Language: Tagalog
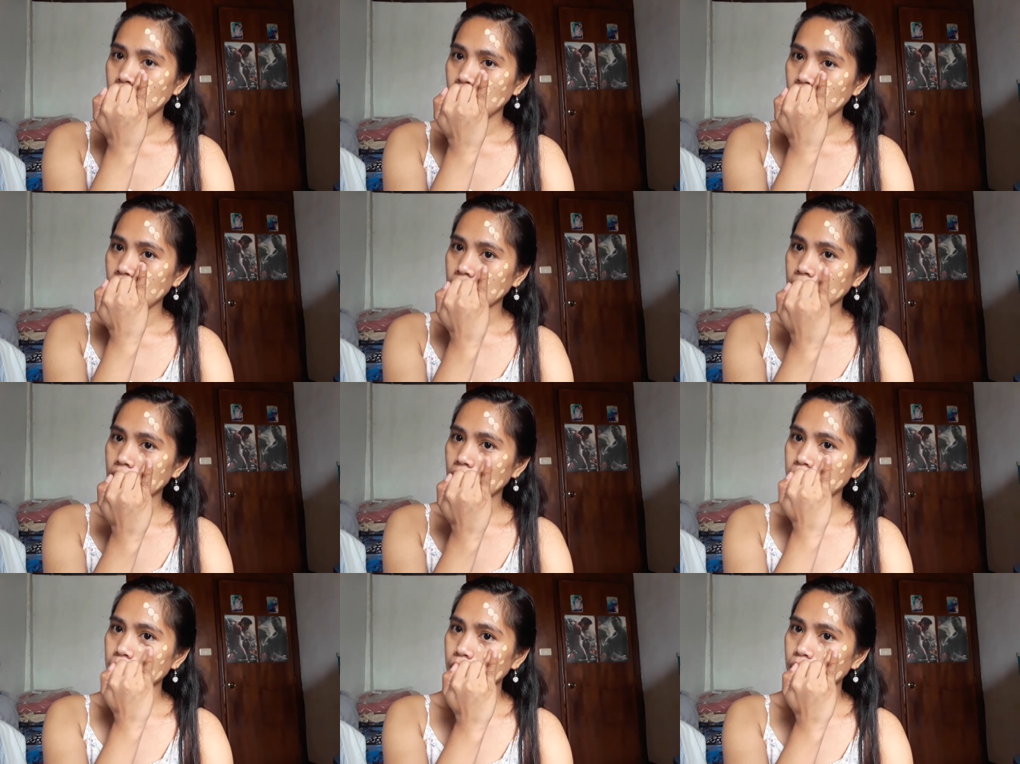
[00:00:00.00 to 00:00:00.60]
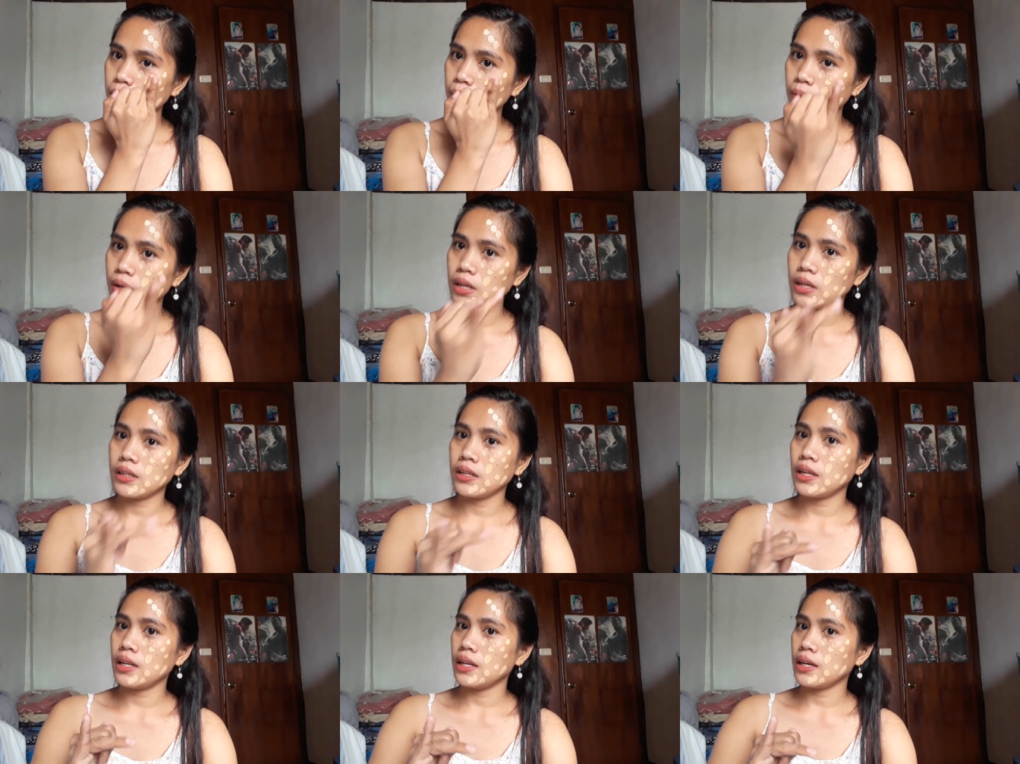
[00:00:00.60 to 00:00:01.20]
Ang dami ko
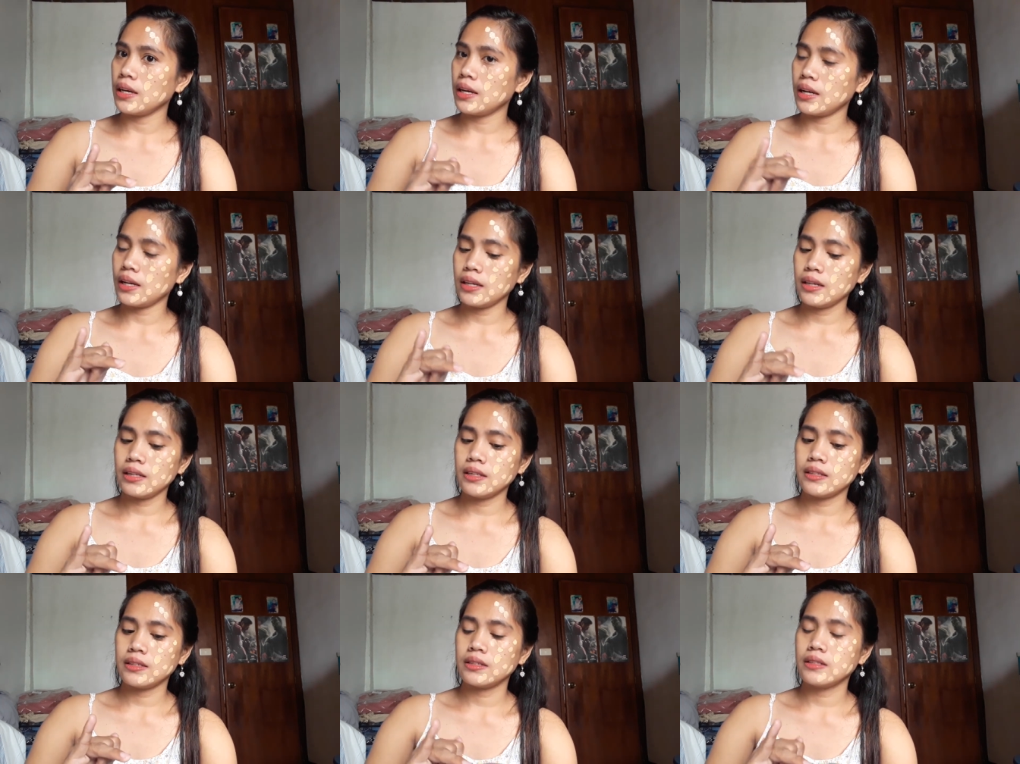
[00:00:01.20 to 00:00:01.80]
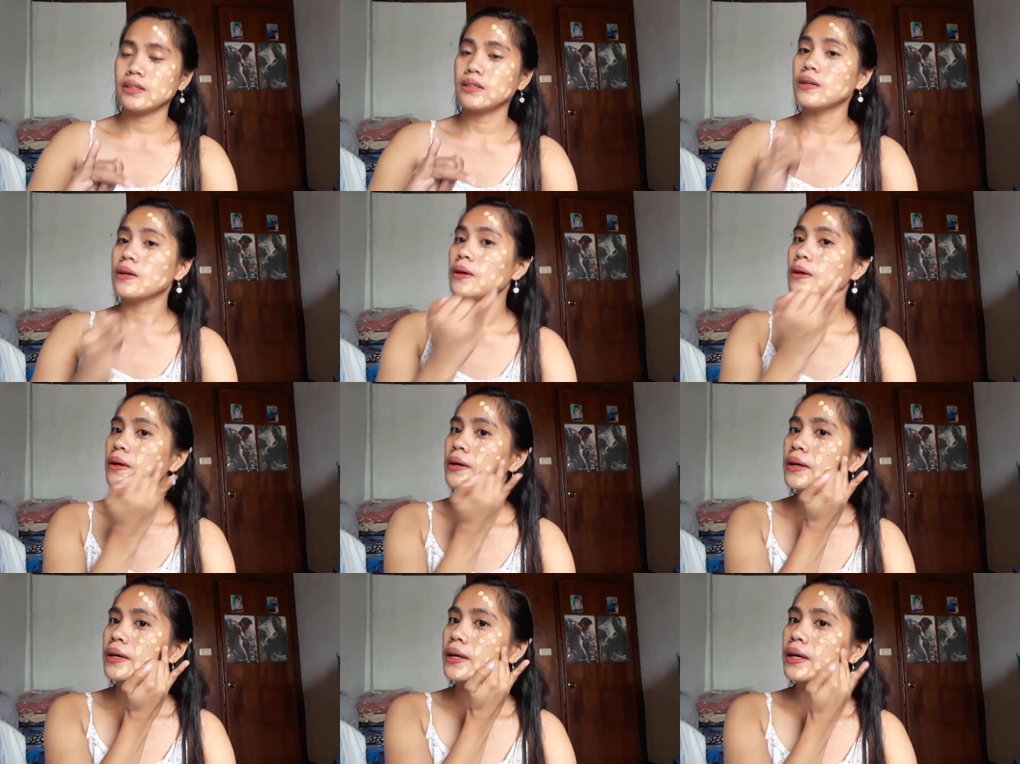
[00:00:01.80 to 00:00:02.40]
palang nalagay.
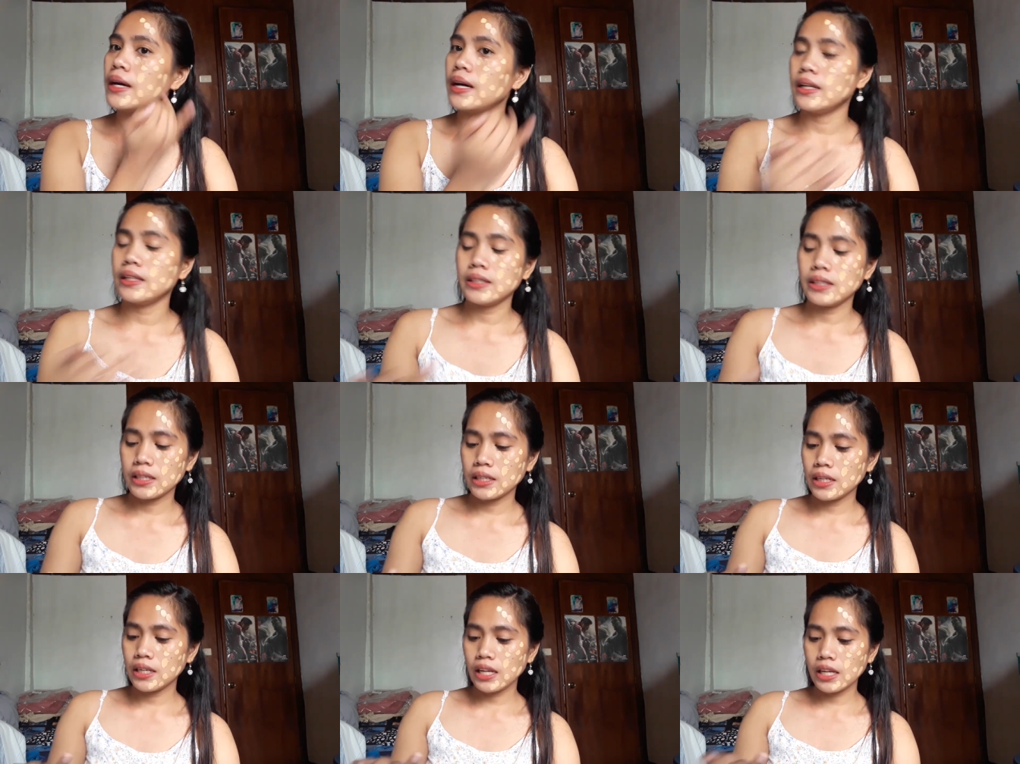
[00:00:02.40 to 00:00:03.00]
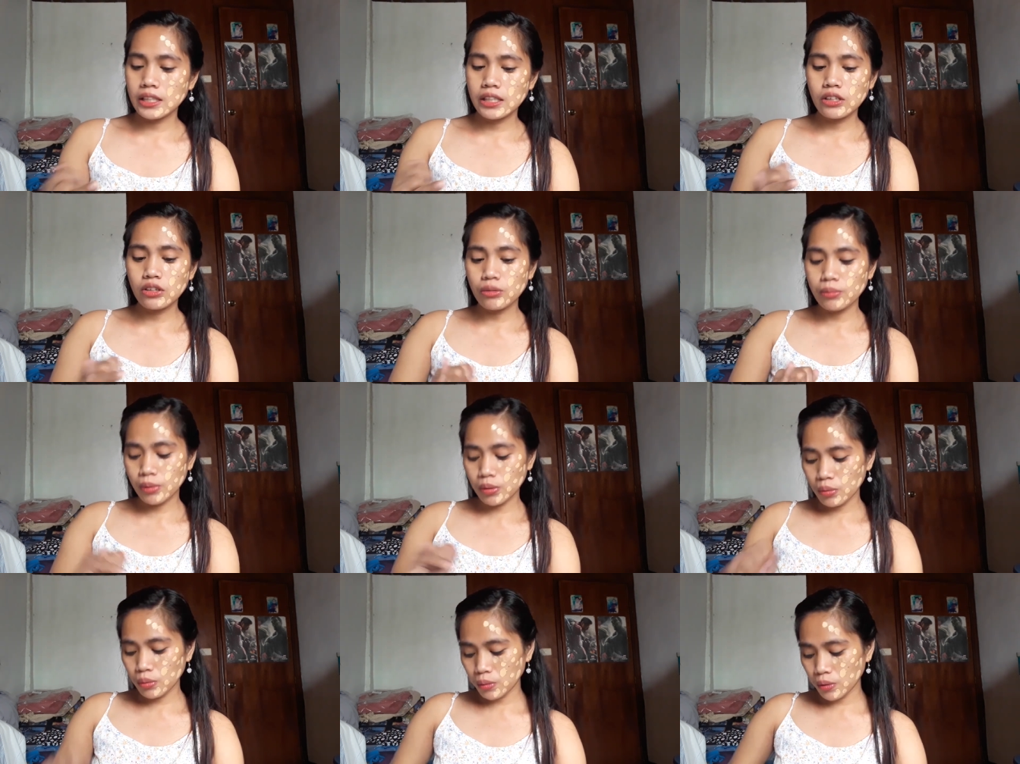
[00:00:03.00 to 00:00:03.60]
Yan. Tingnan natin
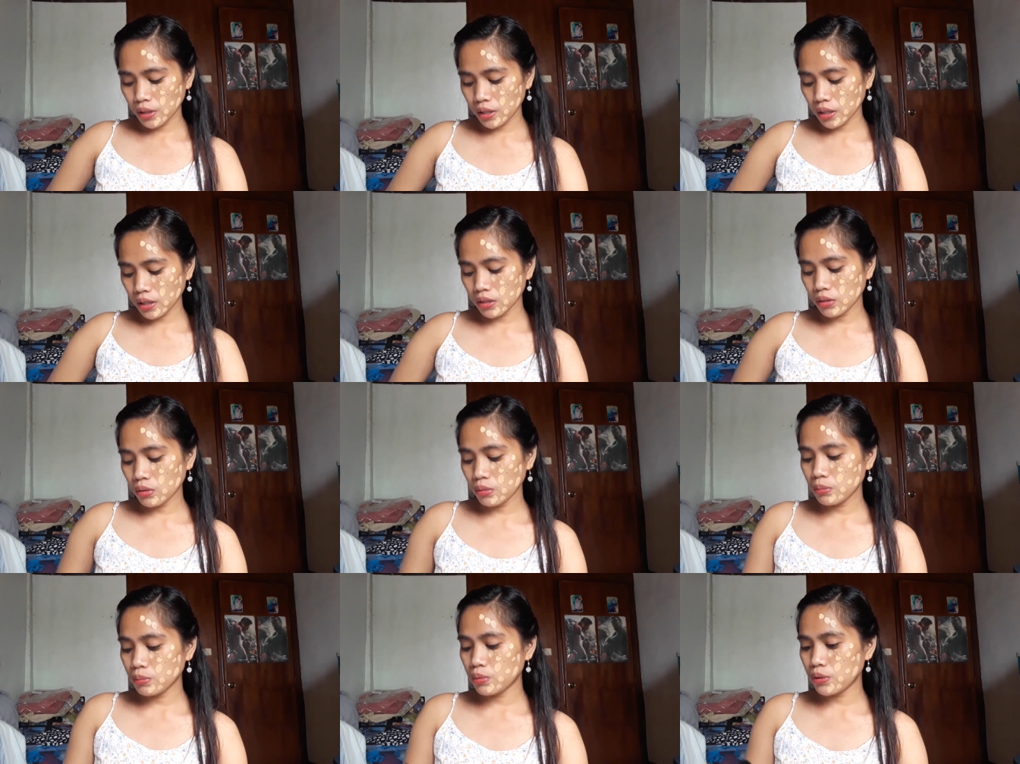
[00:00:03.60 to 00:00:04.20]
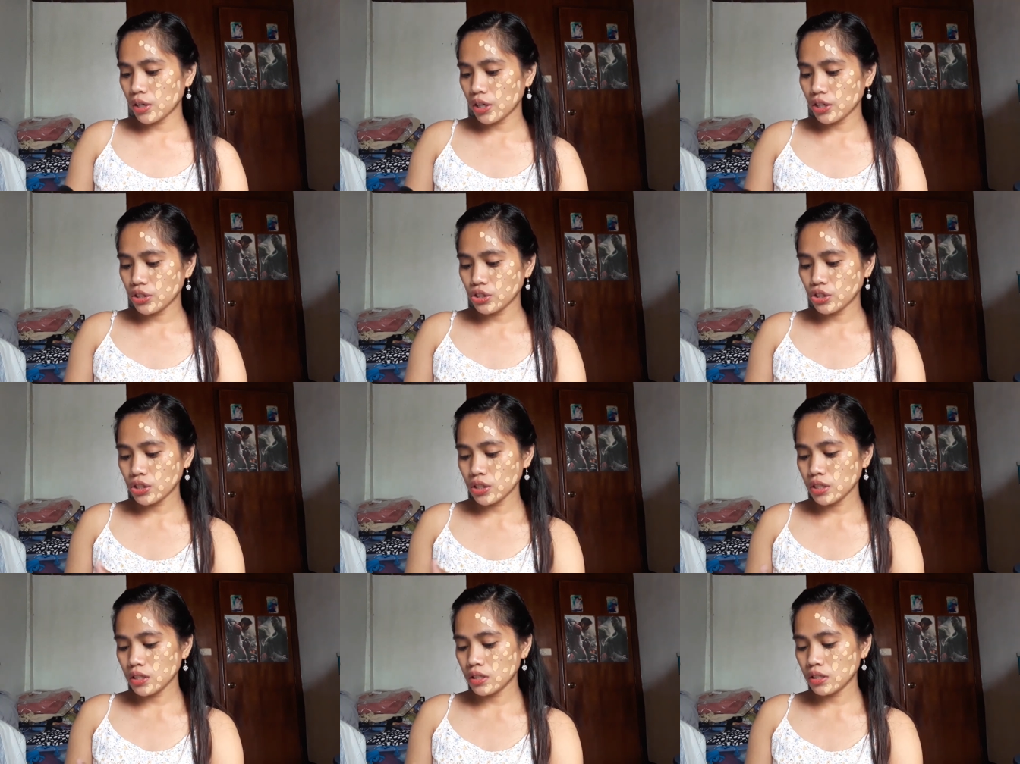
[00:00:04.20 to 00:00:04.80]
kung mag-work itong
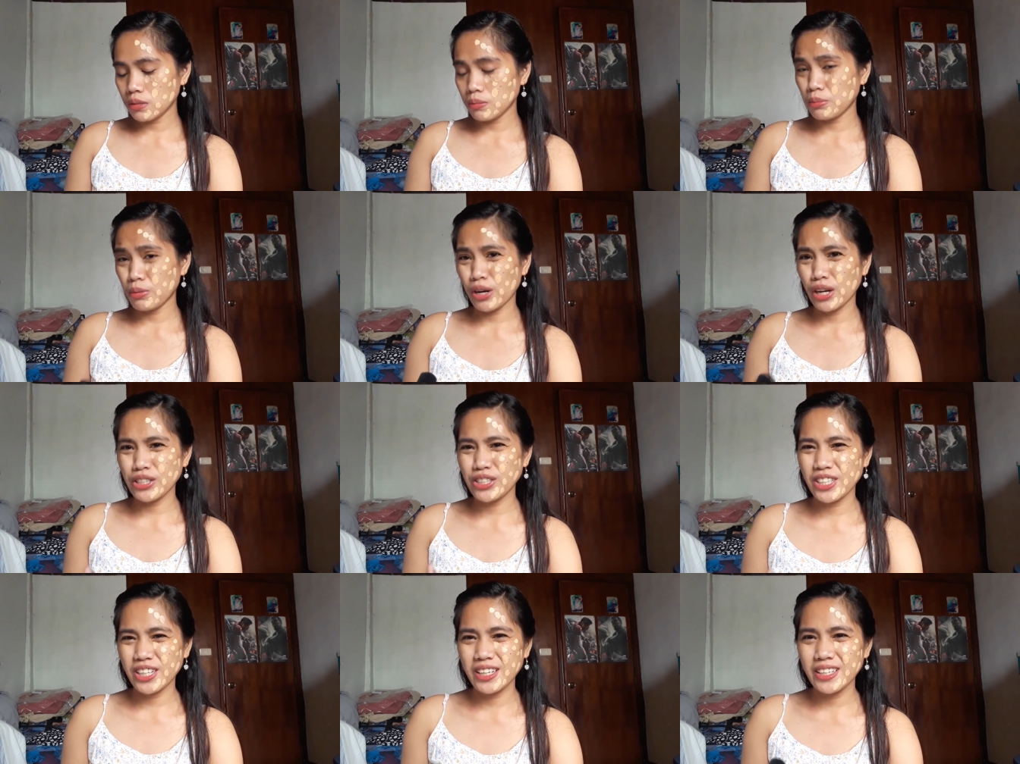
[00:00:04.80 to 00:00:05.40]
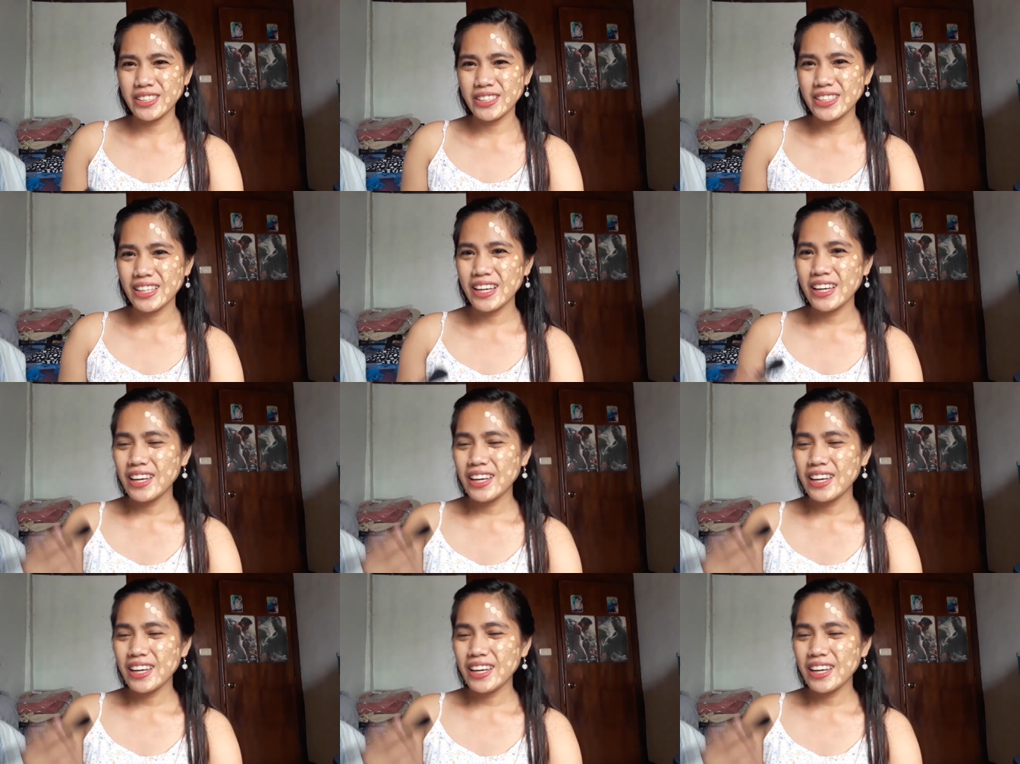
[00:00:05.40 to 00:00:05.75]
brushes. Brushes?